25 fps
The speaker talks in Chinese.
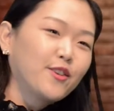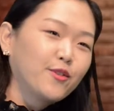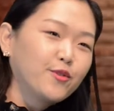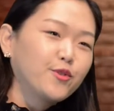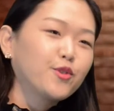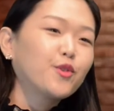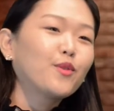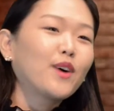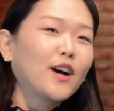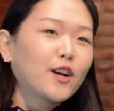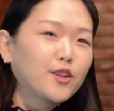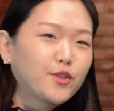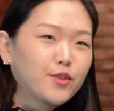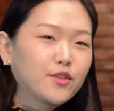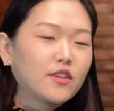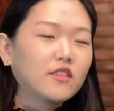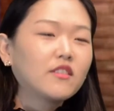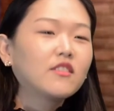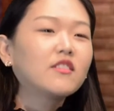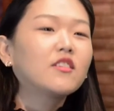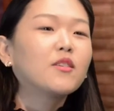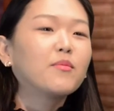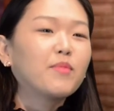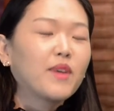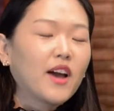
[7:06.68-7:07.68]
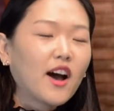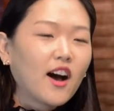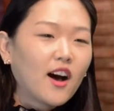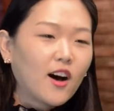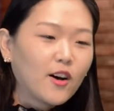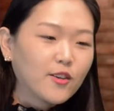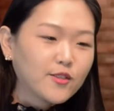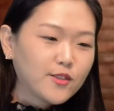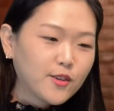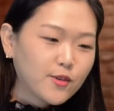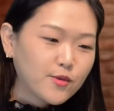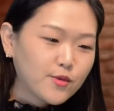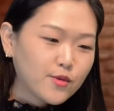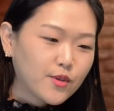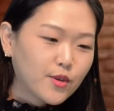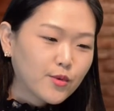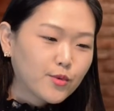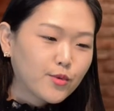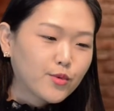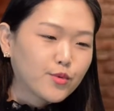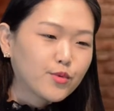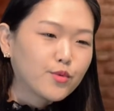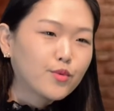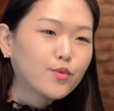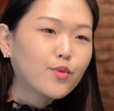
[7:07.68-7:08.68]
有句话说的特别好，叫做“
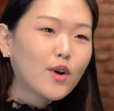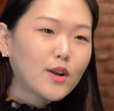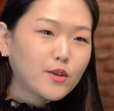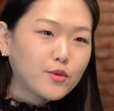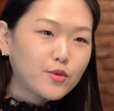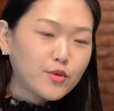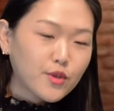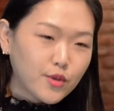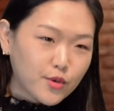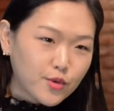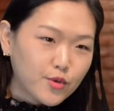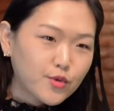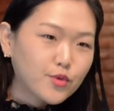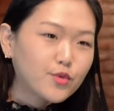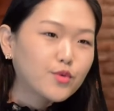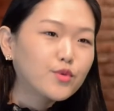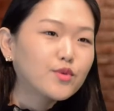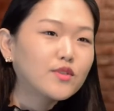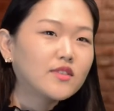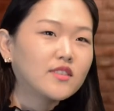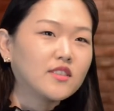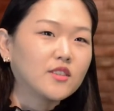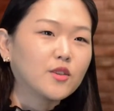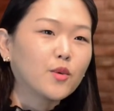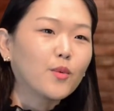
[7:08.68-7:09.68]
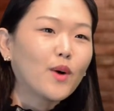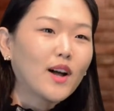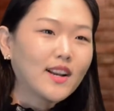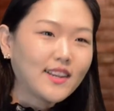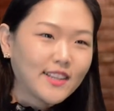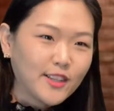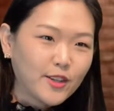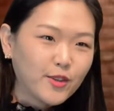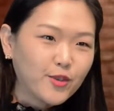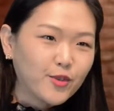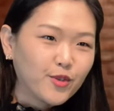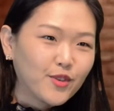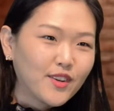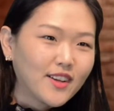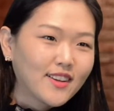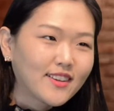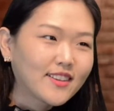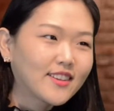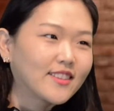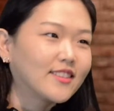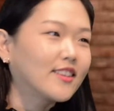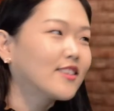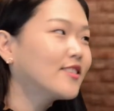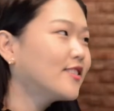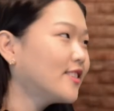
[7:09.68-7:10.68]
读万卷书，行万里路”。
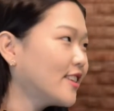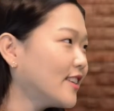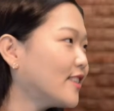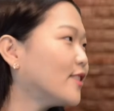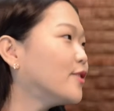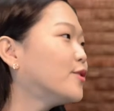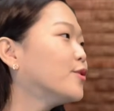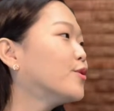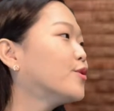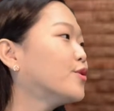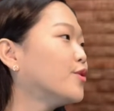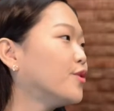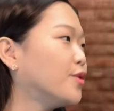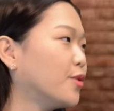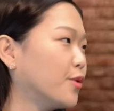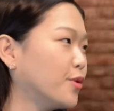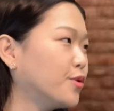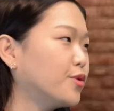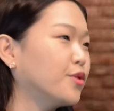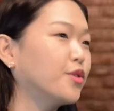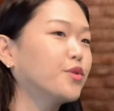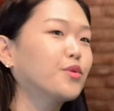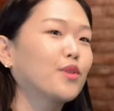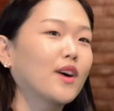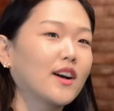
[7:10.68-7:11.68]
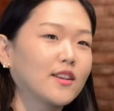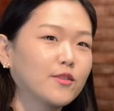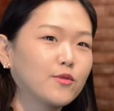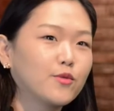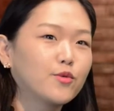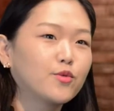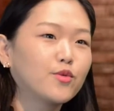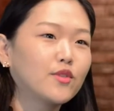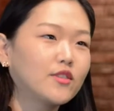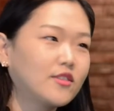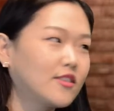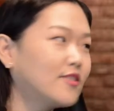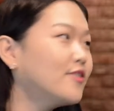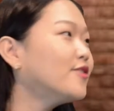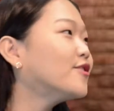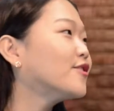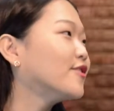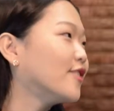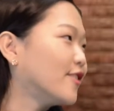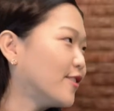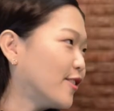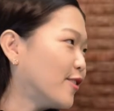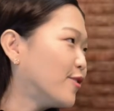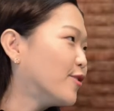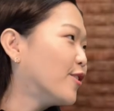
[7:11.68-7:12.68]
可能这个就是游学团最真实
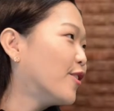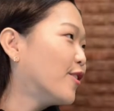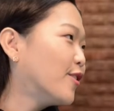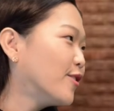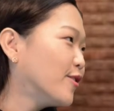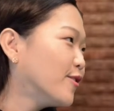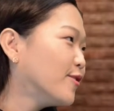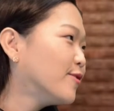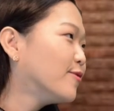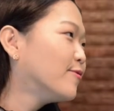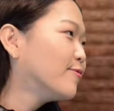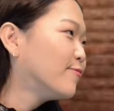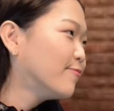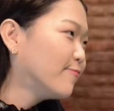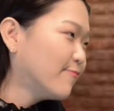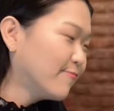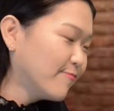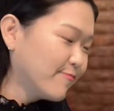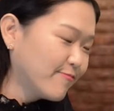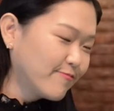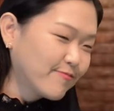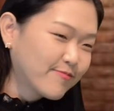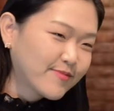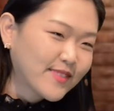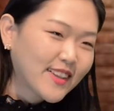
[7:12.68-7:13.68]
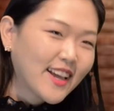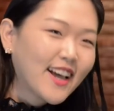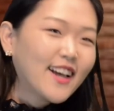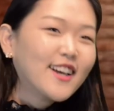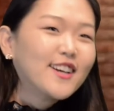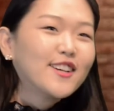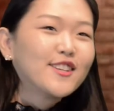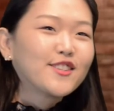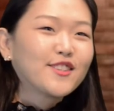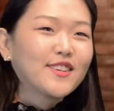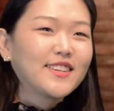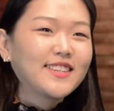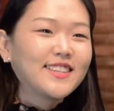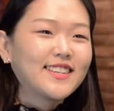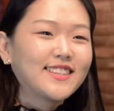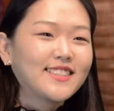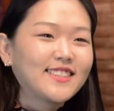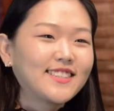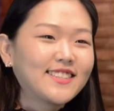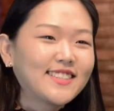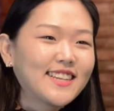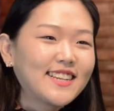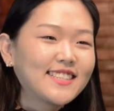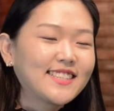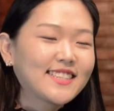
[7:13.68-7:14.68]
的内容。所以也
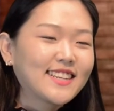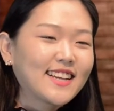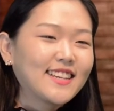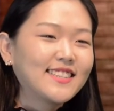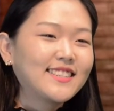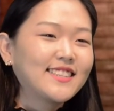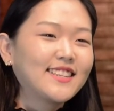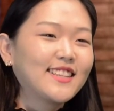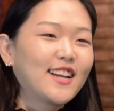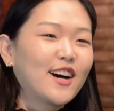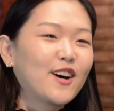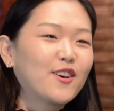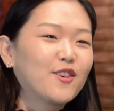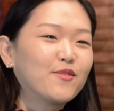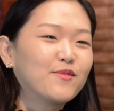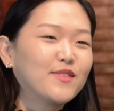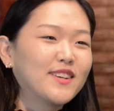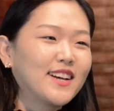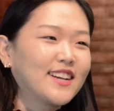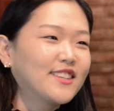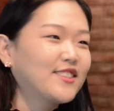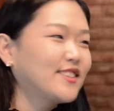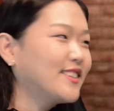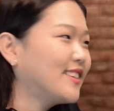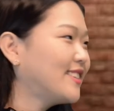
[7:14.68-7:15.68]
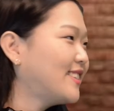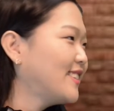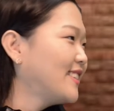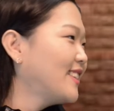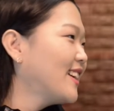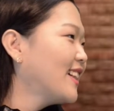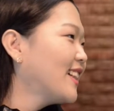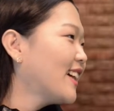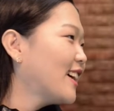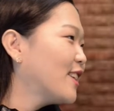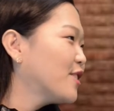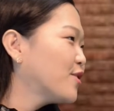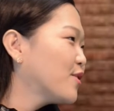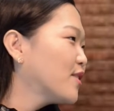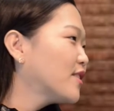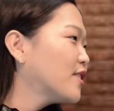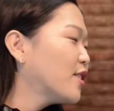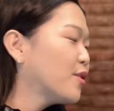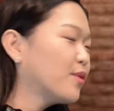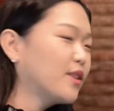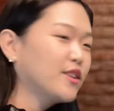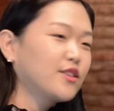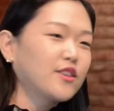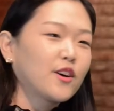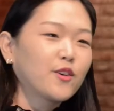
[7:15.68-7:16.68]
是再次感谢到我们 Ashley 今天来做客
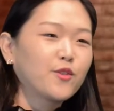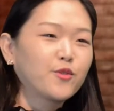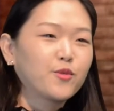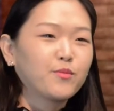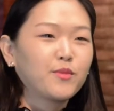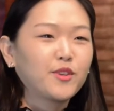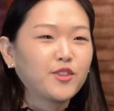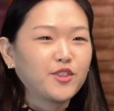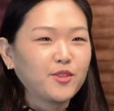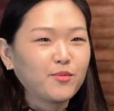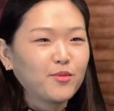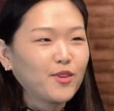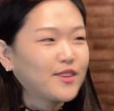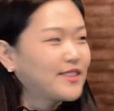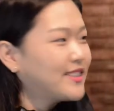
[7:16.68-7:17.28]
We Talk Room 的直播